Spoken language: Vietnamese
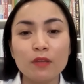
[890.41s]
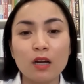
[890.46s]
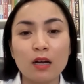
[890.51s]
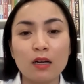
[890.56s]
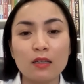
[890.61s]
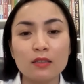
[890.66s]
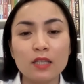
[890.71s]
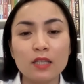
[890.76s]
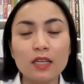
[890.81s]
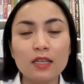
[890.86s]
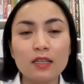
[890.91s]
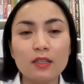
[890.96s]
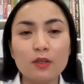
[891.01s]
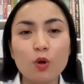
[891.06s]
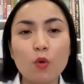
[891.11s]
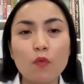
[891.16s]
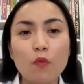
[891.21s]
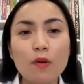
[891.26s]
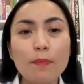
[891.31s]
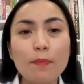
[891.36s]
à, thì
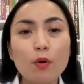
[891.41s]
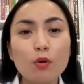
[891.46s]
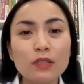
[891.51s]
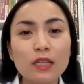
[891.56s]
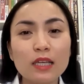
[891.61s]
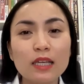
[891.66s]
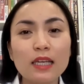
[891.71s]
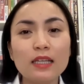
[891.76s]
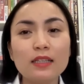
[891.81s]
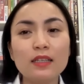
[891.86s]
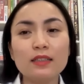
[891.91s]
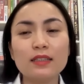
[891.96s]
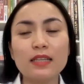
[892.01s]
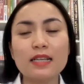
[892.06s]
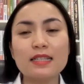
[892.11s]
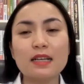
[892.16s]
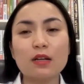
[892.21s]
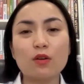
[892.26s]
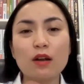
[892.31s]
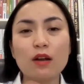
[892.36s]
đối với protein á,
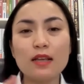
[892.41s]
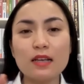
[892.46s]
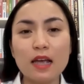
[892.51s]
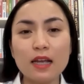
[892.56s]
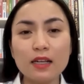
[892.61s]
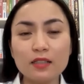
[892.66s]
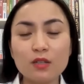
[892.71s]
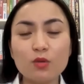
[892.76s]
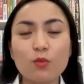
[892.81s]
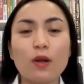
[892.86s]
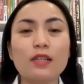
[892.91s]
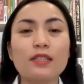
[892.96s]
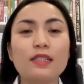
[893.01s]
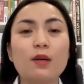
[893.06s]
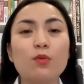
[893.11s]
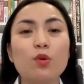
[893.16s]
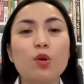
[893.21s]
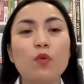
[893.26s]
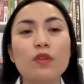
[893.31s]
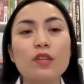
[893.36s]
tại sao nó lại hết sức quan
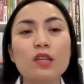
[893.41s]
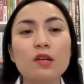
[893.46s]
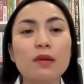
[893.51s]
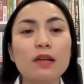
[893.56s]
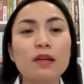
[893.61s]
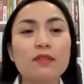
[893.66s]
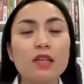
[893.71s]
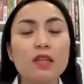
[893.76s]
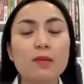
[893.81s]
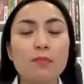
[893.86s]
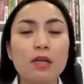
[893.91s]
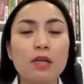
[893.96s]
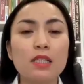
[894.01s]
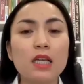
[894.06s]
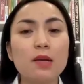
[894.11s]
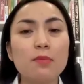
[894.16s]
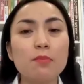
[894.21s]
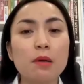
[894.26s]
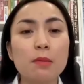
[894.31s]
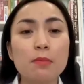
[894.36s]
trọng đối với những bệnh bệnh
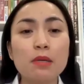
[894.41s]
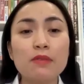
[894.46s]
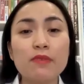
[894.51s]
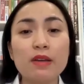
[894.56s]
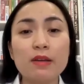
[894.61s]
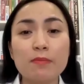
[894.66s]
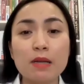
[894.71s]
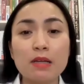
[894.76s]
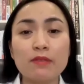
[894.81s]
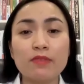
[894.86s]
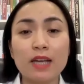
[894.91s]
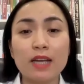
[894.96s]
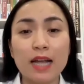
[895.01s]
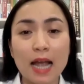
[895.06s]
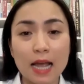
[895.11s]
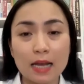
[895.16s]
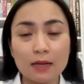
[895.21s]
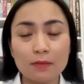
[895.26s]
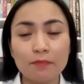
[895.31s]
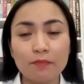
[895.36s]
nhân mà bị về bệnh về
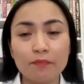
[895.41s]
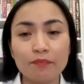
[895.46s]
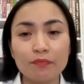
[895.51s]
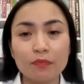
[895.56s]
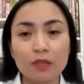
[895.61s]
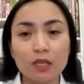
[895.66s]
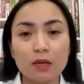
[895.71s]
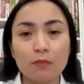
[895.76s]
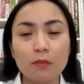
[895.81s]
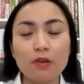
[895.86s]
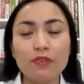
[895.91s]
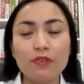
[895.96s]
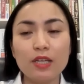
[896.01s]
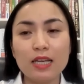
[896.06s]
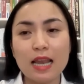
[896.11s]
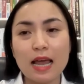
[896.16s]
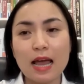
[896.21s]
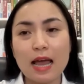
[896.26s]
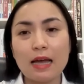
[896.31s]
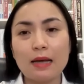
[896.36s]
gan bởi
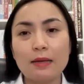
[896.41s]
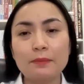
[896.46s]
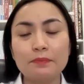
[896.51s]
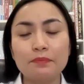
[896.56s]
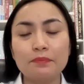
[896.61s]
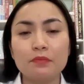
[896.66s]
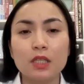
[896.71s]
vì là